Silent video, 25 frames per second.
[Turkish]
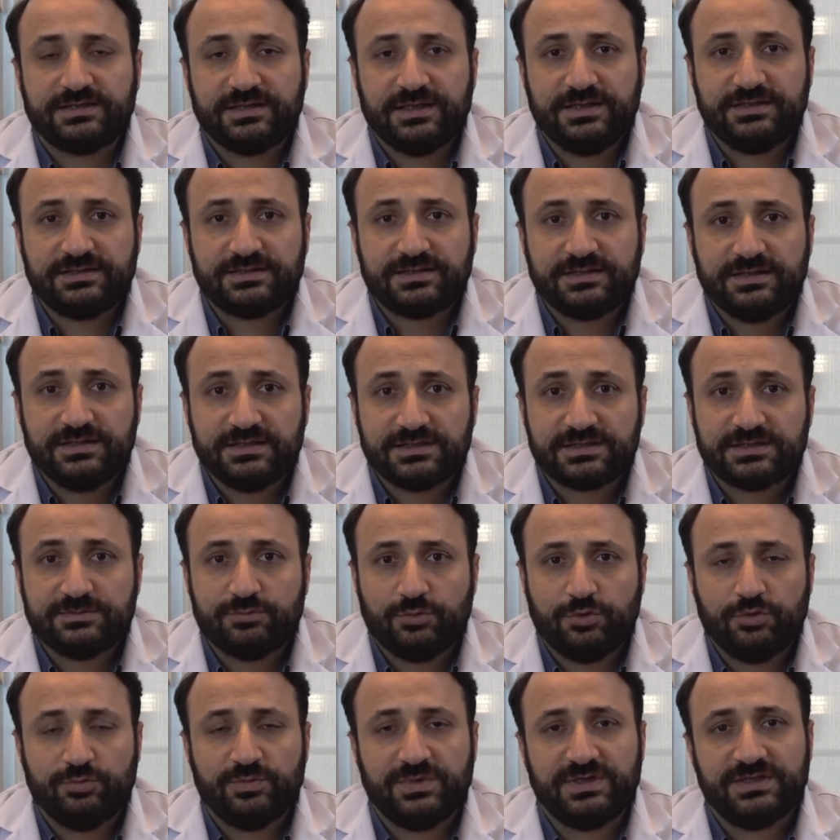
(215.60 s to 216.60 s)

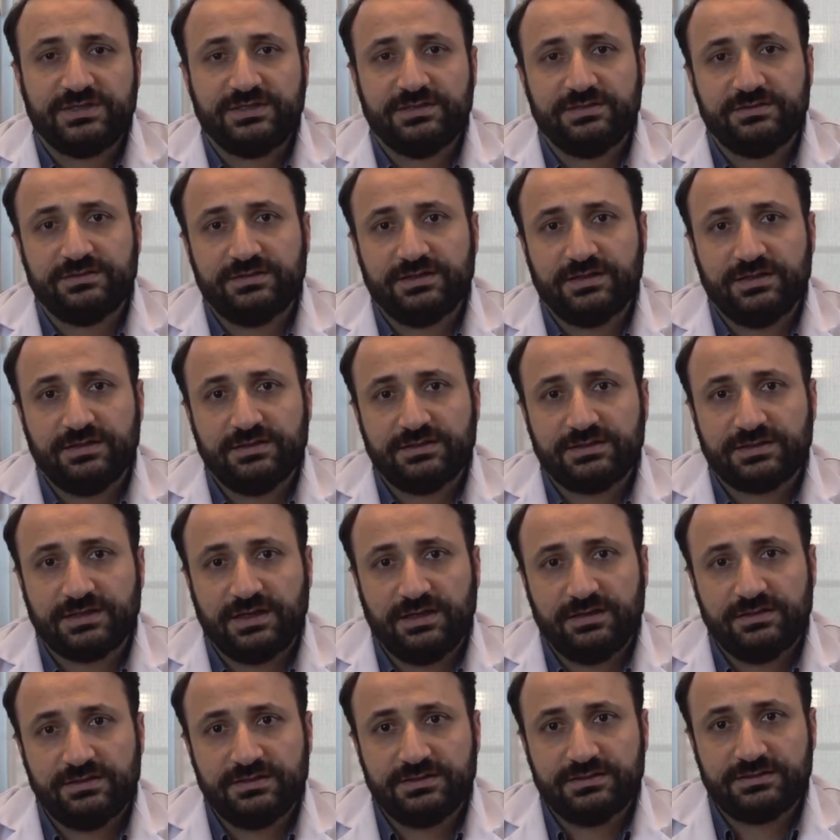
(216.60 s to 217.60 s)
etkileşim olmadığında
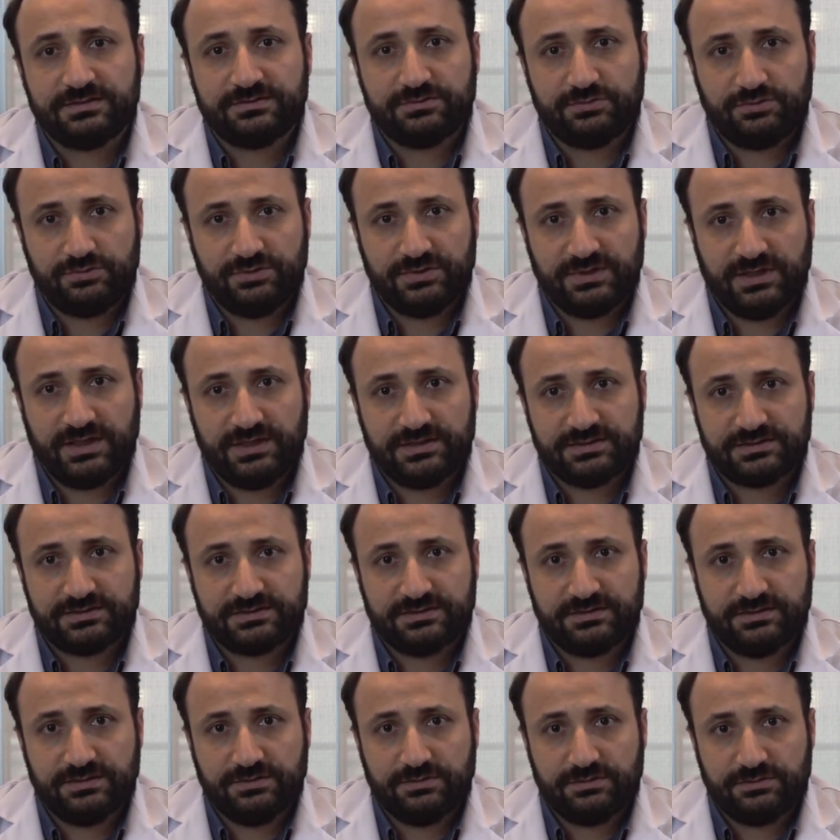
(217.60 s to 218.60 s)
kendi
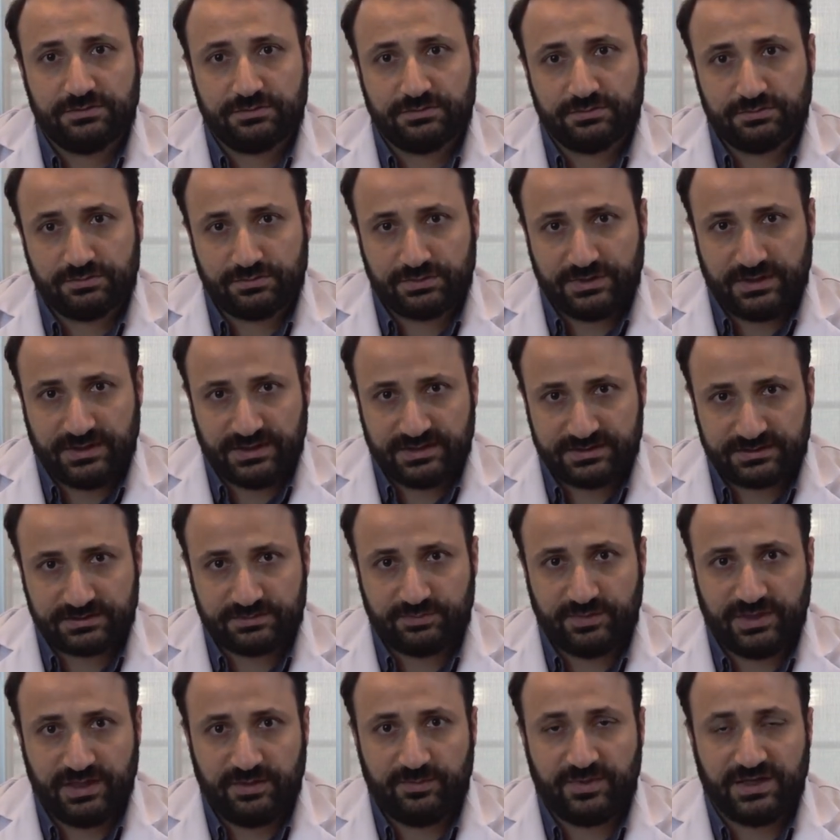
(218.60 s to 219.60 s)
dünyasını
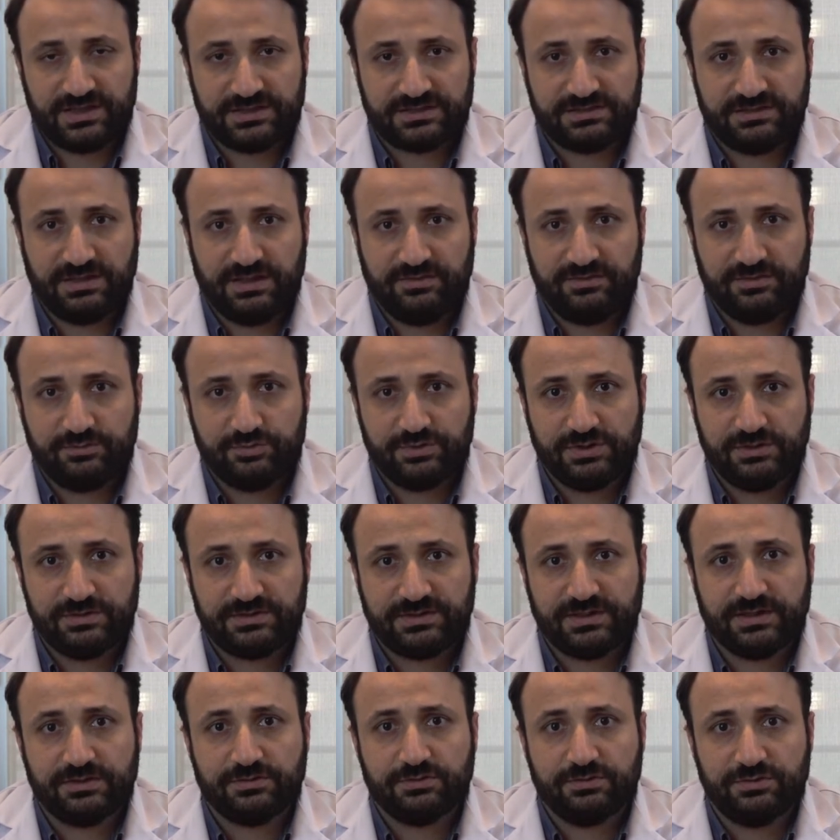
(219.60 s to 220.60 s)
yaratmaya başlar ve bu da
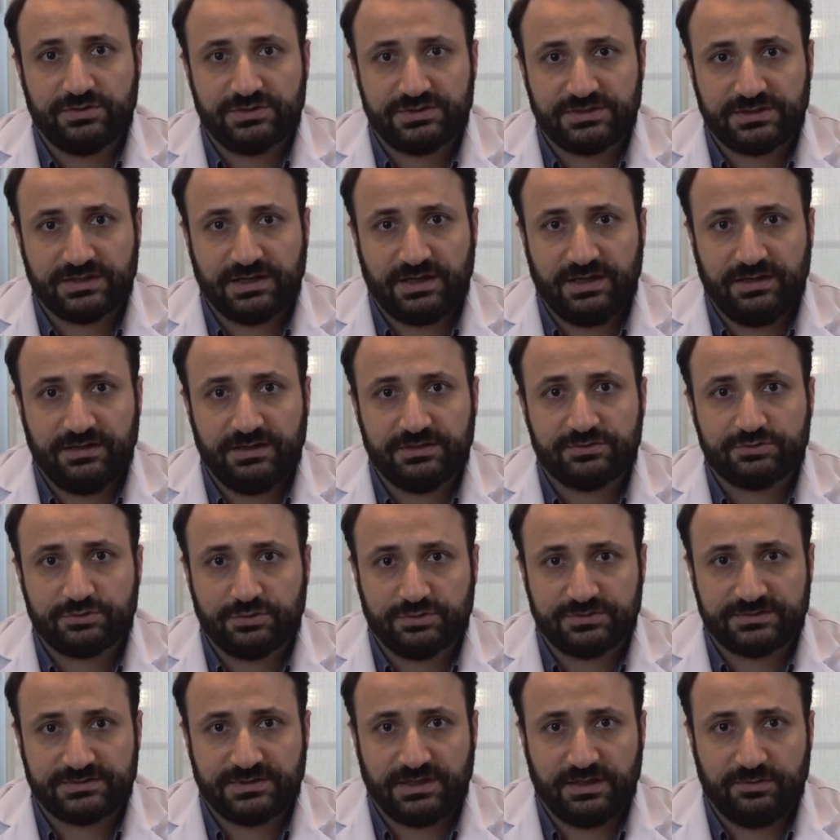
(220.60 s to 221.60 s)
teknolojik alet
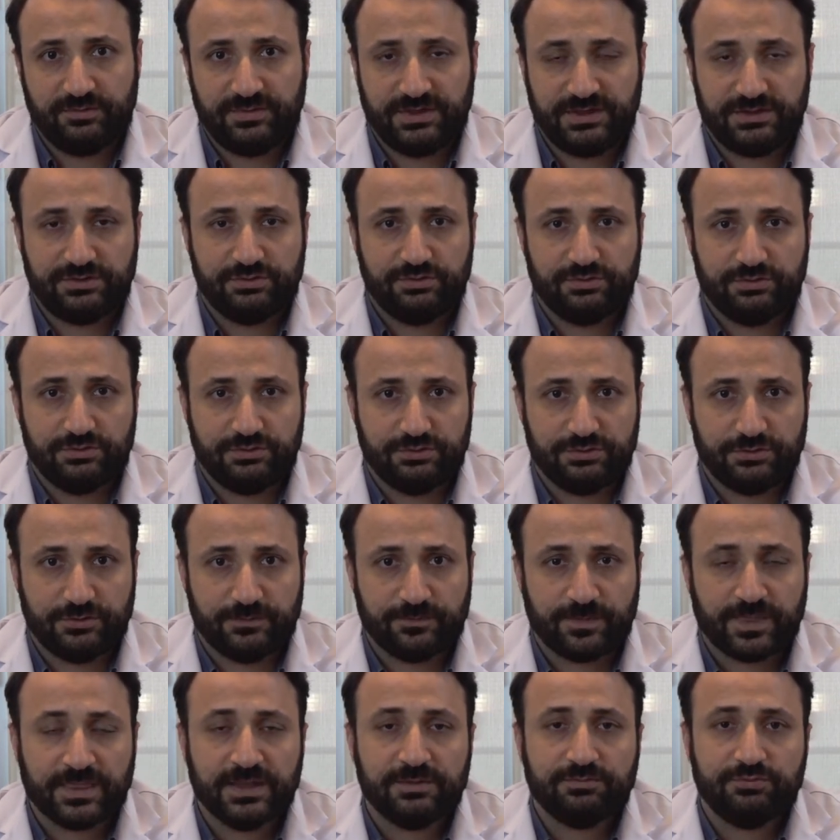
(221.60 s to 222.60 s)
sosyal medya oluyor.
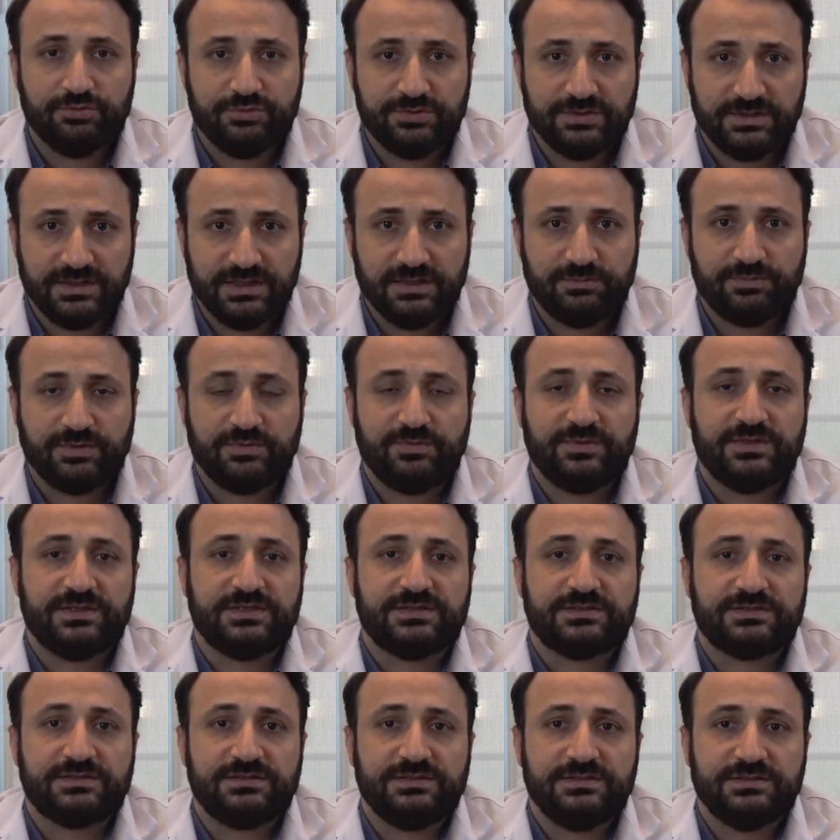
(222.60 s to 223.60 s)
Bunları
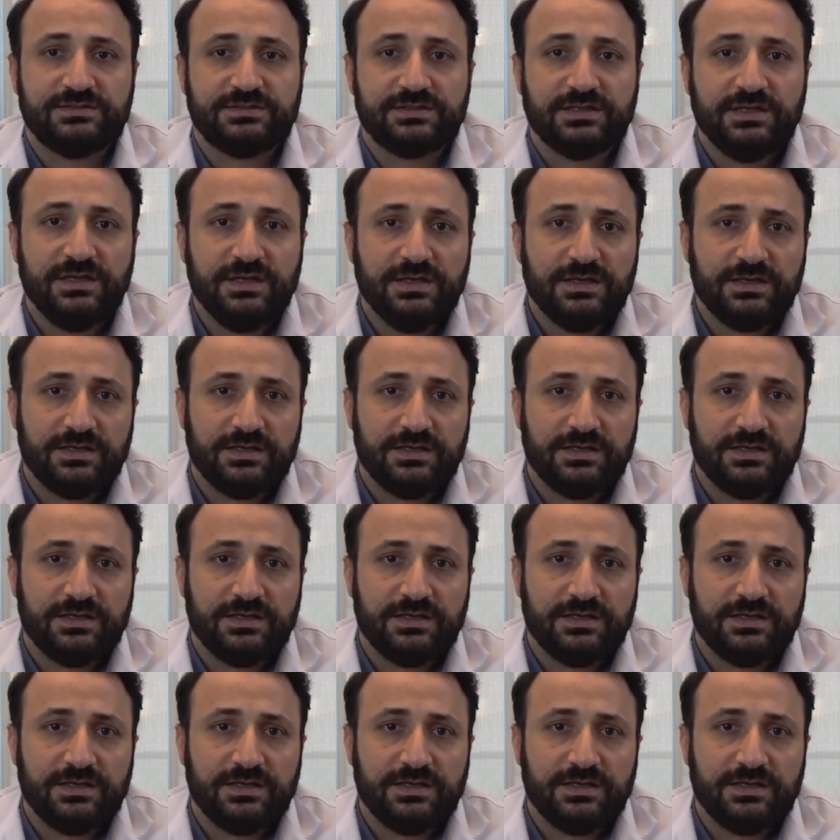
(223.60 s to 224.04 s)
yapabilirsiniz.